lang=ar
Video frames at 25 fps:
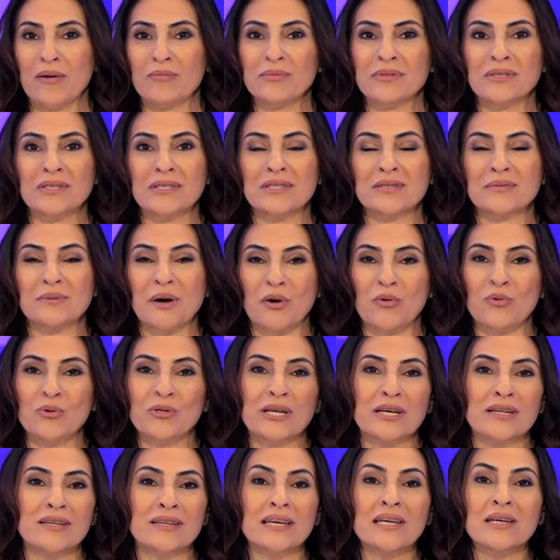
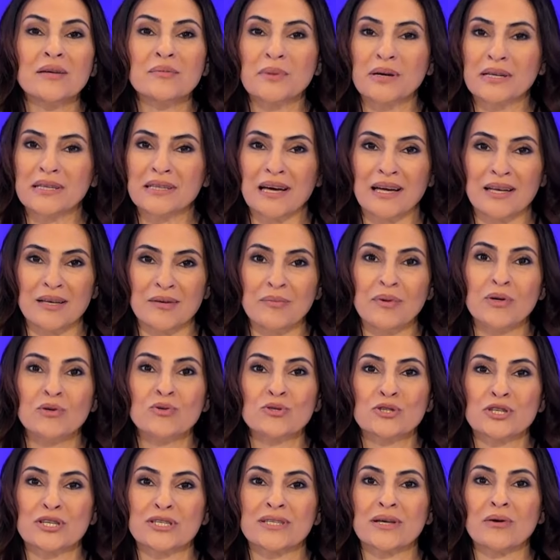تسمعونا دايما على
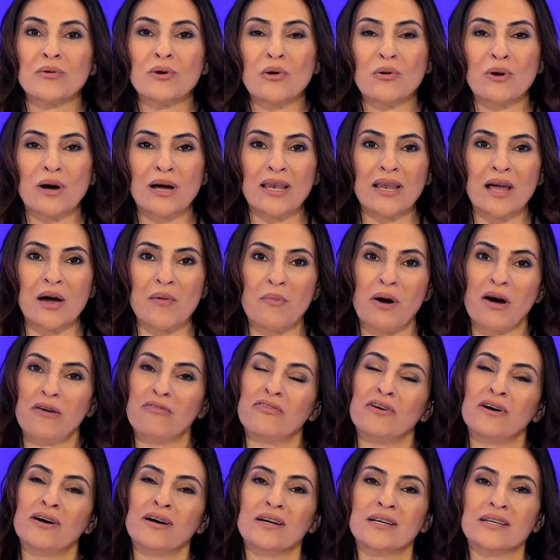الموجة سوا وهلا مع
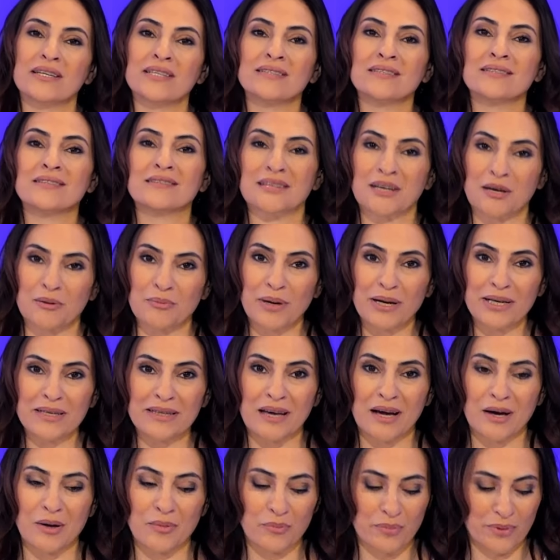فقرة ترابك ذهب